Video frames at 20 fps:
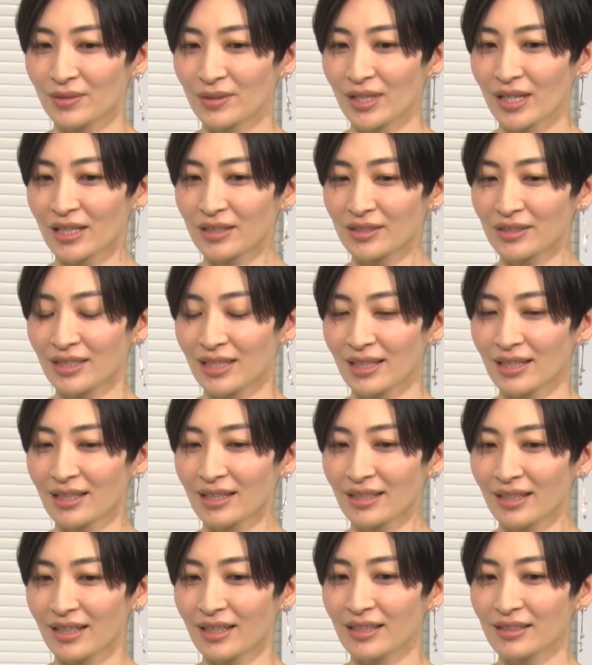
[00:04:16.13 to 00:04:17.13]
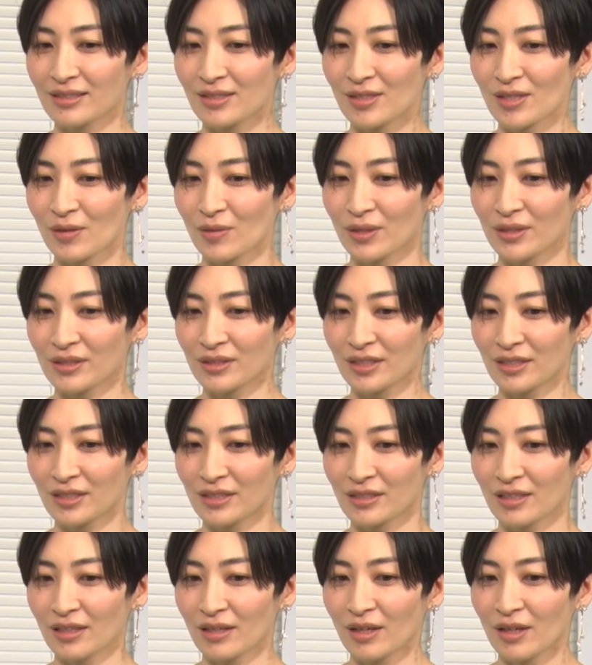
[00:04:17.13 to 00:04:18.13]
キャラクターがね伝わって
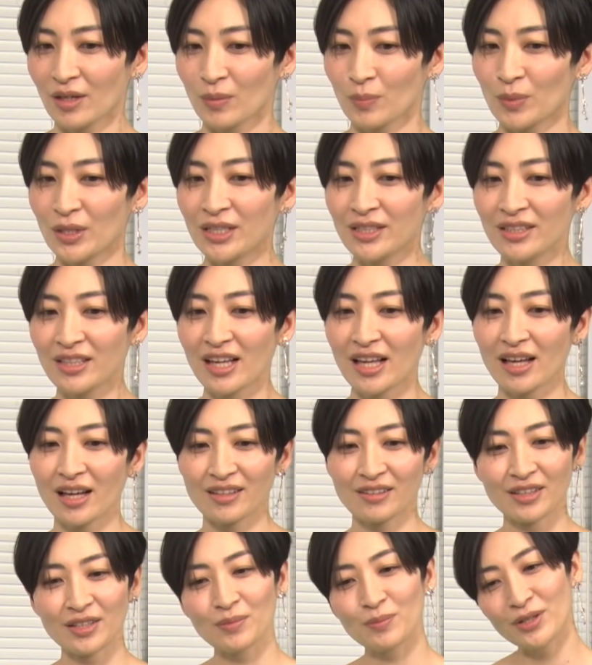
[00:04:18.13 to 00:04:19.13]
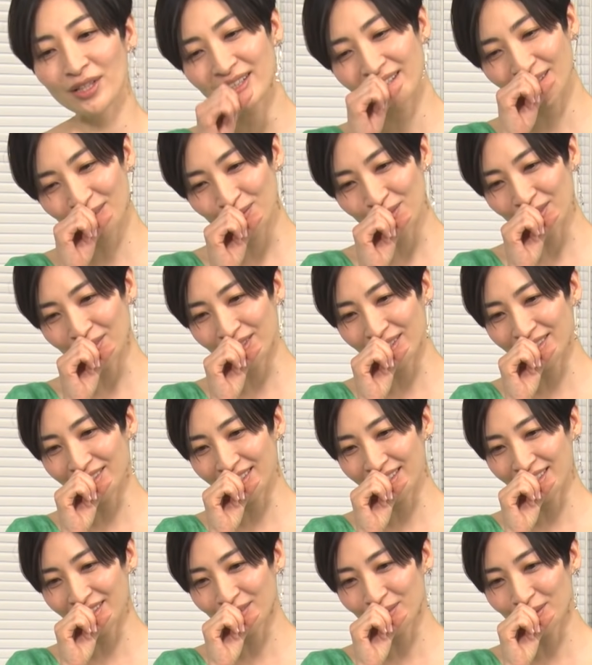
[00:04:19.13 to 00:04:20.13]
きてみんな当たり前なのか分かん
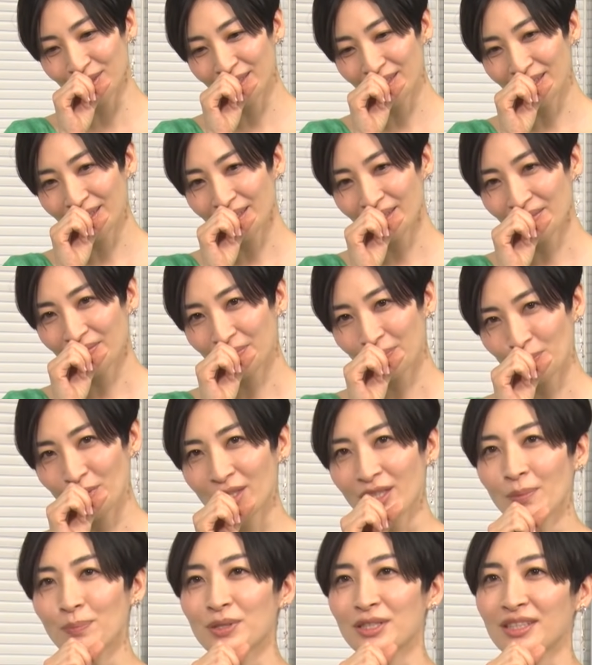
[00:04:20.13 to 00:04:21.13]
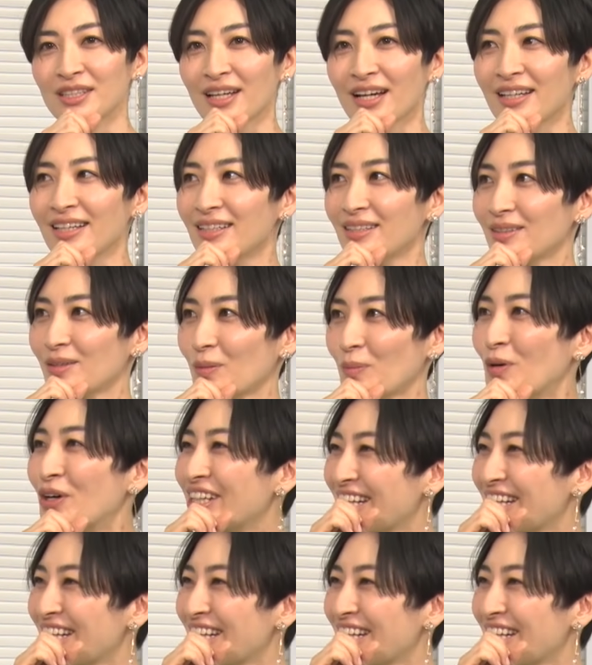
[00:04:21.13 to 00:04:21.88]
ないけどみんなぴったりって思い